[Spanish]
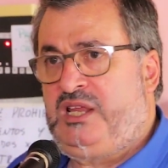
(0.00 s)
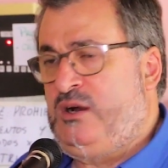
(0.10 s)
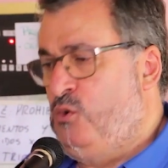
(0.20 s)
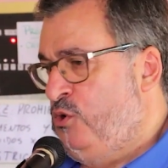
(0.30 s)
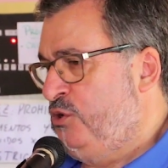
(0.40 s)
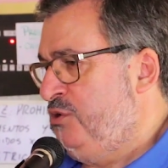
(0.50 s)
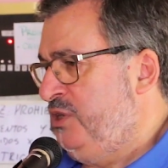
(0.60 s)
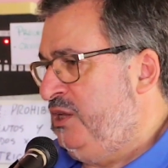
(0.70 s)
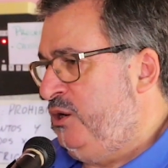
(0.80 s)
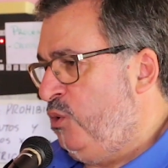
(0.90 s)
cada uno
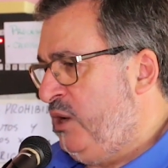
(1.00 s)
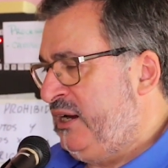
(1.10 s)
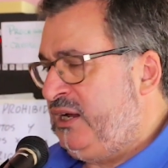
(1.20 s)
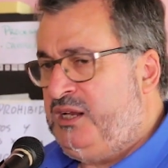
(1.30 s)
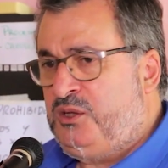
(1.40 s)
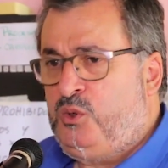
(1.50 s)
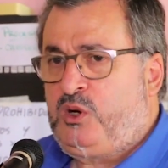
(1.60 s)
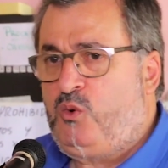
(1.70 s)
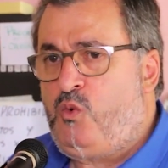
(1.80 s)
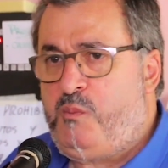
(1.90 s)
desde el lugar que le
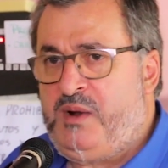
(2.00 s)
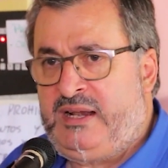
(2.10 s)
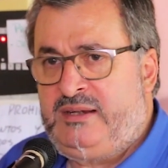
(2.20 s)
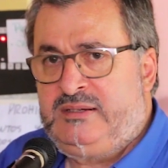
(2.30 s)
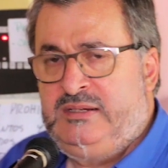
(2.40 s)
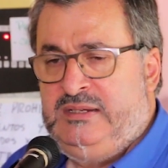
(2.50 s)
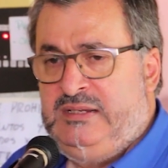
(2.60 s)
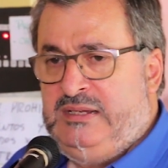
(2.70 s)
toca ocupar,